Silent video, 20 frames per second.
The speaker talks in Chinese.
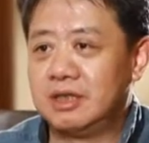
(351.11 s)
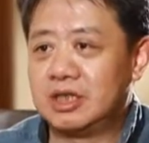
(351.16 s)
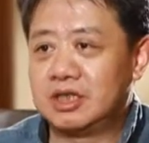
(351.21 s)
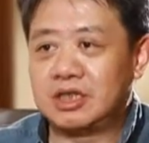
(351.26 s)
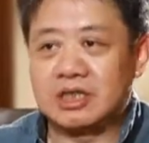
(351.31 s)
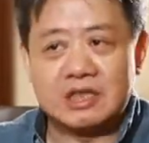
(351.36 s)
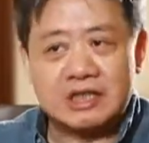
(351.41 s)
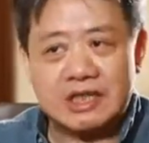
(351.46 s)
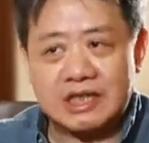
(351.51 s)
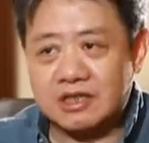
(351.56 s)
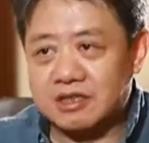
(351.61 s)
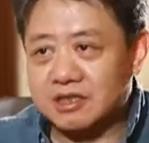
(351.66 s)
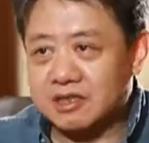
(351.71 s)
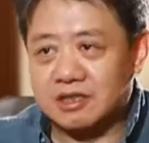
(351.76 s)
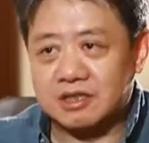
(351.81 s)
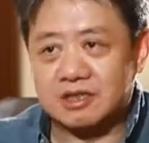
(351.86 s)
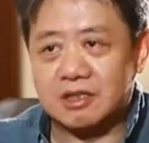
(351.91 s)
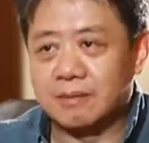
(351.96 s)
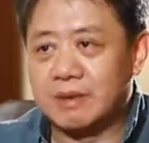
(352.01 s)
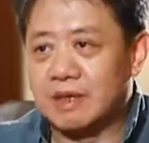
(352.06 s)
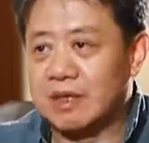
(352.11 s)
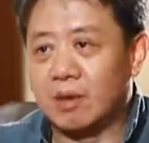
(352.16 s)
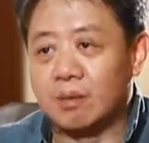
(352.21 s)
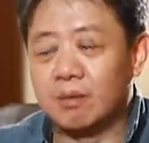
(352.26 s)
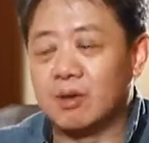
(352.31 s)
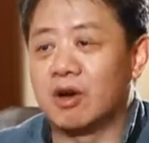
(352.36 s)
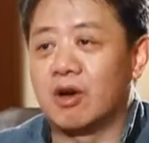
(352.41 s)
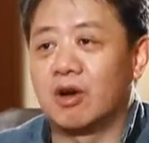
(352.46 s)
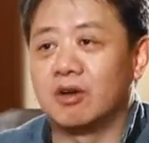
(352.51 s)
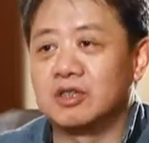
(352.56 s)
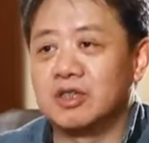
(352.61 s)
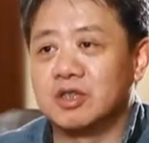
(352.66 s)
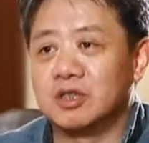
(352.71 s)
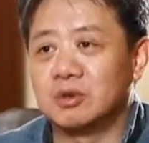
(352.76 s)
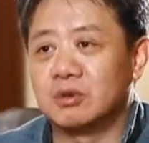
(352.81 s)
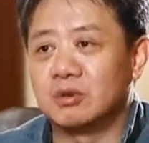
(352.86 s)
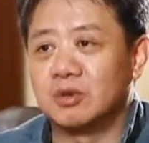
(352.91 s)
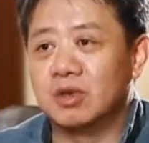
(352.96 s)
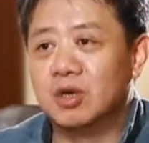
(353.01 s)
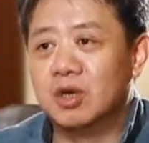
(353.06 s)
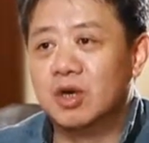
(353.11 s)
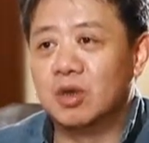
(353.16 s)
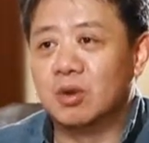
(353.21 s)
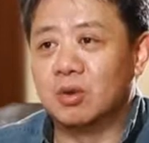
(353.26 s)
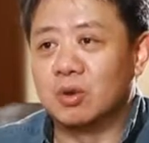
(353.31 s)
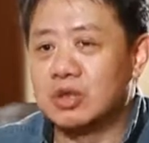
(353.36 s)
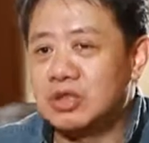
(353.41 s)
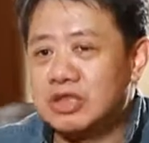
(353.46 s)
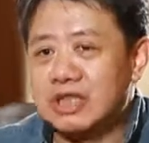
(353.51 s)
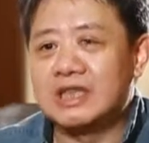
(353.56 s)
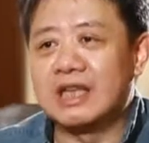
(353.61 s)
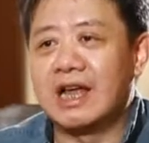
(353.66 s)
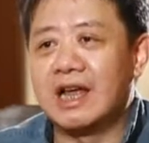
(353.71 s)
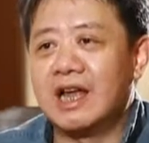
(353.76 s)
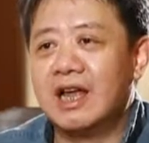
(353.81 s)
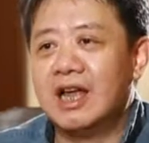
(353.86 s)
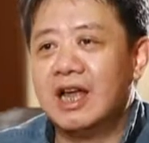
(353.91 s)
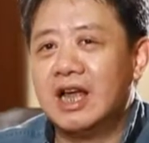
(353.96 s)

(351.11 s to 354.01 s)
这个是在事实层面上我们要搞清楚的。我觉得现在